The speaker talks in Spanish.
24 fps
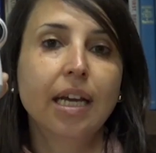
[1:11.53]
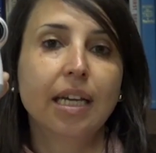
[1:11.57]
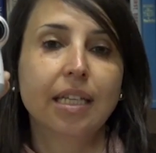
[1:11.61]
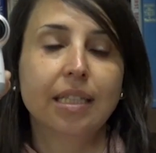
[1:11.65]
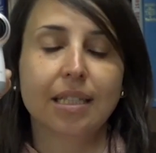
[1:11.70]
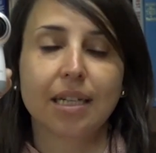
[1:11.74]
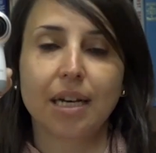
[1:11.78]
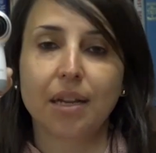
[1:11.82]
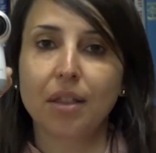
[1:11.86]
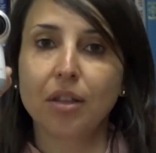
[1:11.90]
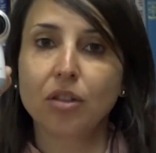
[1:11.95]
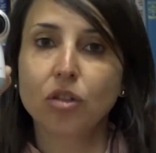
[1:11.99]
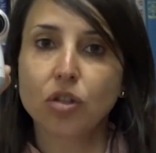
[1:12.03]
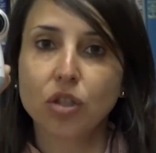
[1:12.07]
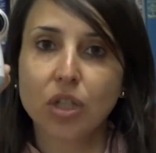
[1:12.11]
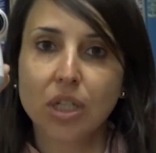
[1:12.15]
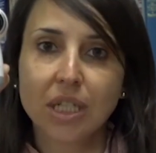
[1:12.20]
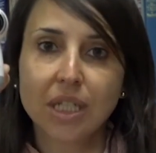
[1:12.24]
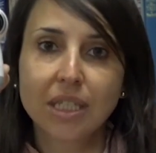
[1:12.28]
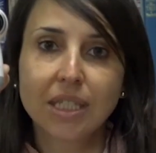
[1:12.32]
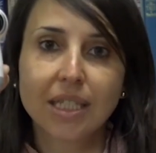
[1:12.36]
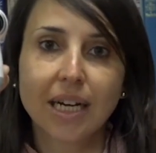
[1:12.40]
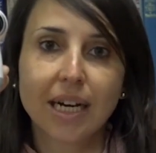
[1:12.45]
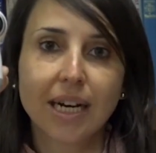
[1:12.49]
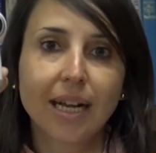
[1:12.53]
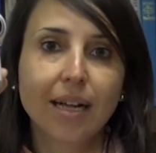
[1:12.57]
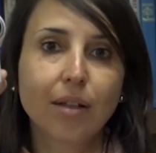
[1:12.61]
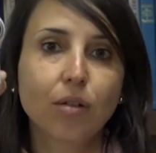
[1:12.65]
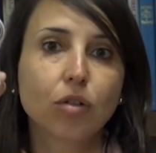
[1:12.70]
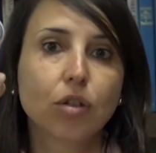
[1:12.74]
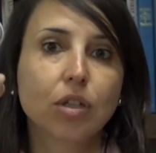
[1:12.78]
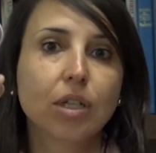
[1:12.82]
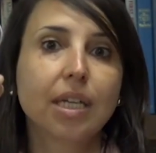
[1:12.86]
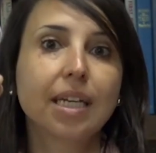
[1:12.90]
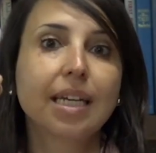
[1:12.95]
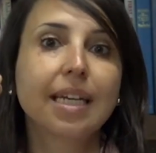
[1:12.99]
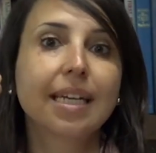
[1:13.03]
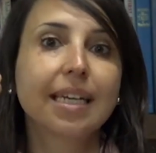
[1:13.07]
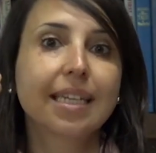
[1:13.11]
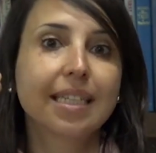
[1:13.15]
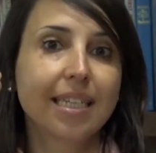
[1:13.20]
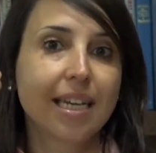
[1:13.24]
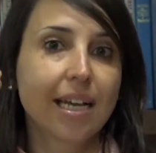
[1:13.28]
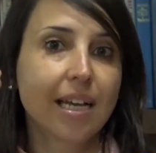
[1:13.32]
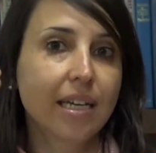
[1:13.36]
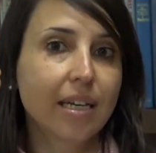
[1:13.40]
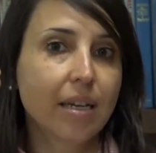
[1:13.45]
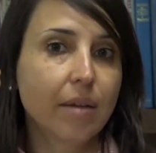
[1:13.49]
en 360 grados, quieren que
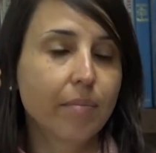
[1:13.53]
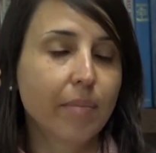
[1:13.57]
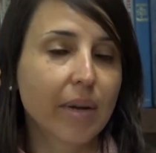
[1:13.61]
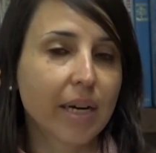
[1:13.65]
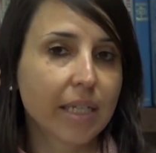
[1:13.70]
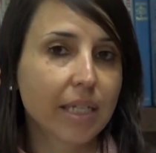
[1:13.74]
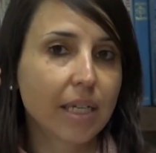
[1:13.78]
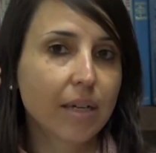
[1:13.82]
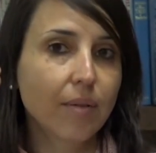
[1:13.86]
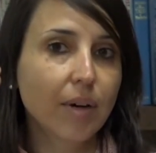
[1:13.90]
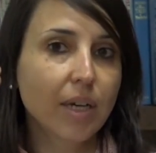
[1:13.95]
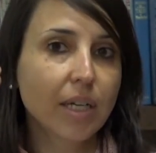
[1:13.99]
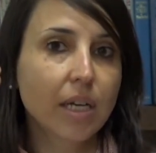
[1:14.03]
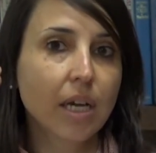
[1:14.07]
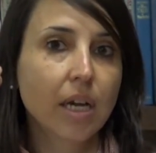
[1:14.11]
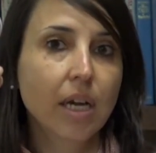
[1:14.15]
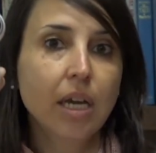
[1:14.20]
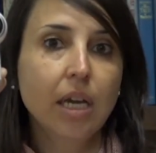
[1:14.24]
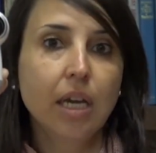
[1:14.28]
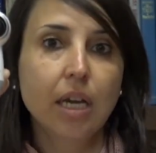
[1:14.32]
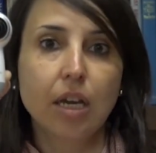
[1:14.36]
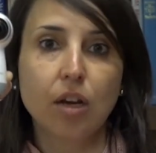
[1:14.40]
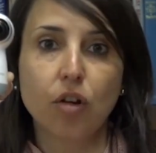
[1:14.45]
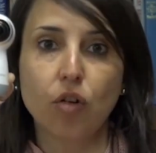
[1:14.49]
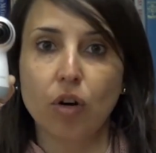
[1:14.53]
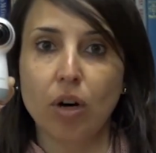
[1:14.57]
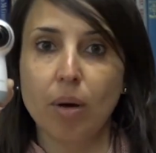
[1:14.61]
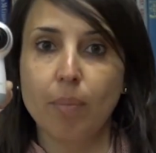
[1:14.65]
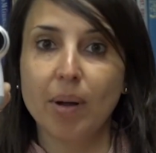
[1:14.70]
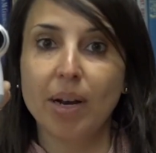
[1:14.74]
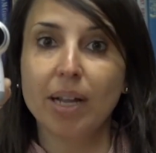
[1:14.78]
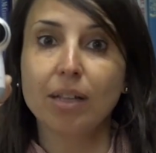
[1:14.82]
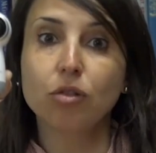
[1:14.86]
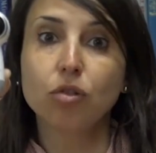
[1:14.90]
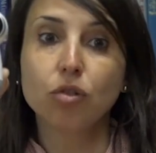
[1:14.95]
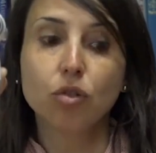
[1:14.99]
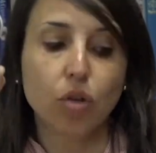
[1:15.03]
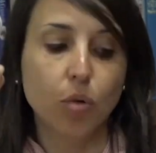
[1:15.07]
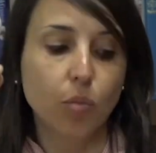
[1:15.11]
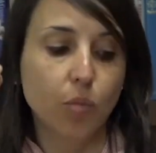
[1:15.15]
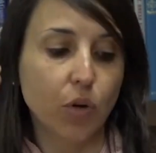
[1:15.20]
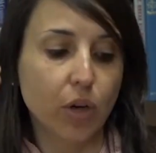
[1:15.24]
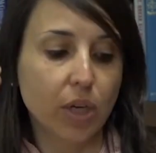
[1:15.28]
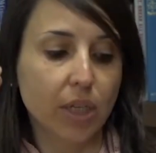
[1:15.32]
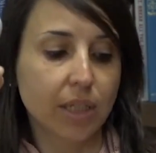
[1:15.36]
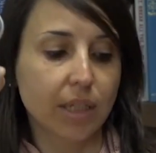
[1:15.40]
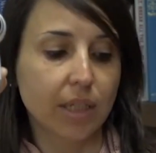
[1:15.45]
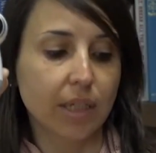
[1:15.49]
sean inmersivas y con aparatos
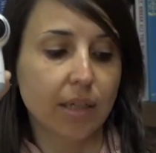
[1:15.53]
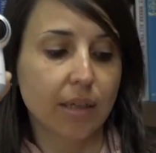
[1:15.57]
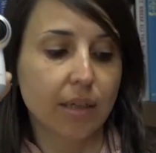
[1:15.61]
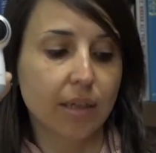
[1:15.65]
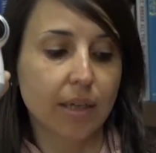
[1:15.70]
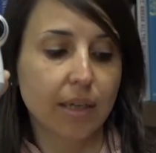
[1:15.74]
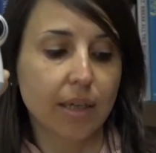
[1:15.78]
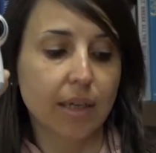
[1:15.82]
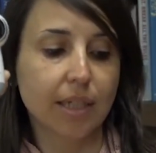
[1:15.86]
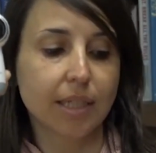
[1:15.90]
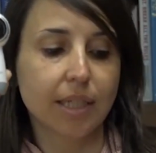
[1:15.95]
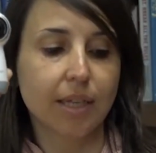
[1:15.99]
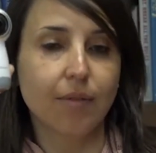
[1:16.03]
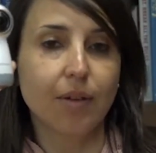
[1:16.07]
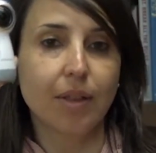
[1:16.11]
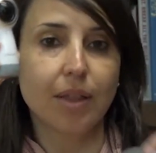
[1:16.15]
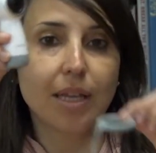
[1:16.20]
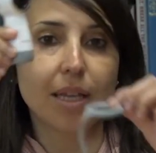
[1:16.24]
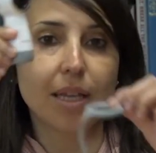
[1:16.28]
como este, que esta vez